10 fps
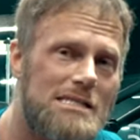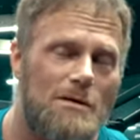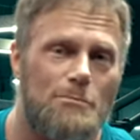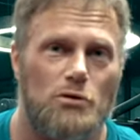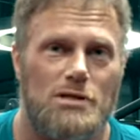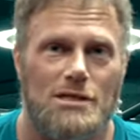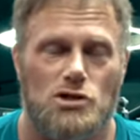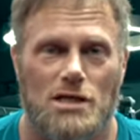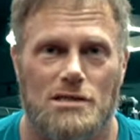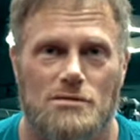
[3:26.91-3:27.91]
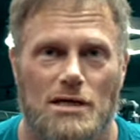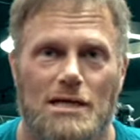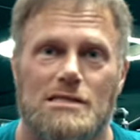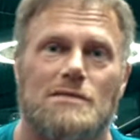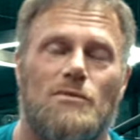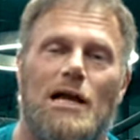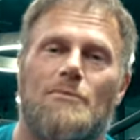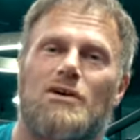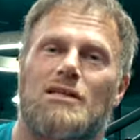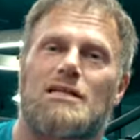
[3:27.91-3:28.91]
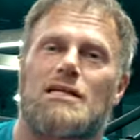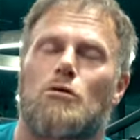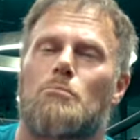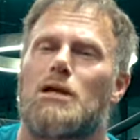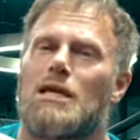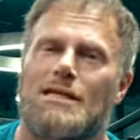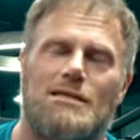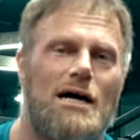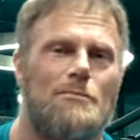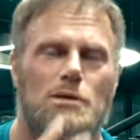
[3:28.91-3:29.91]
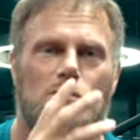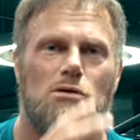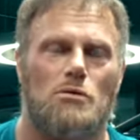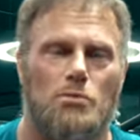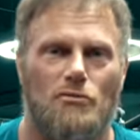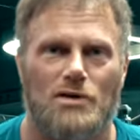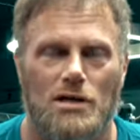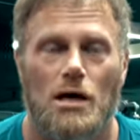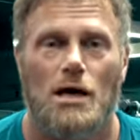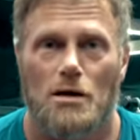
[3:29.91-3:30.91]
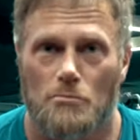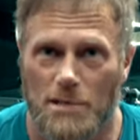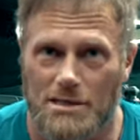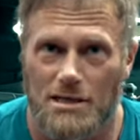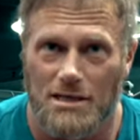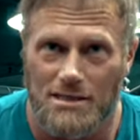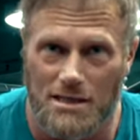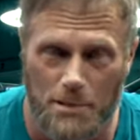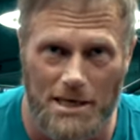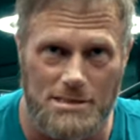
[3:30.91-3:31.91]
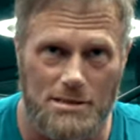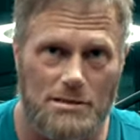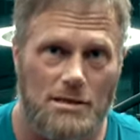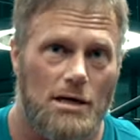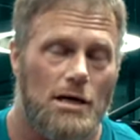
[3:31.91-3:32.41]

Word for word: zwei Proteinshakes zu ergänzen, weil einfach dann die komplette Aminosäurenprofile mit dabei sind.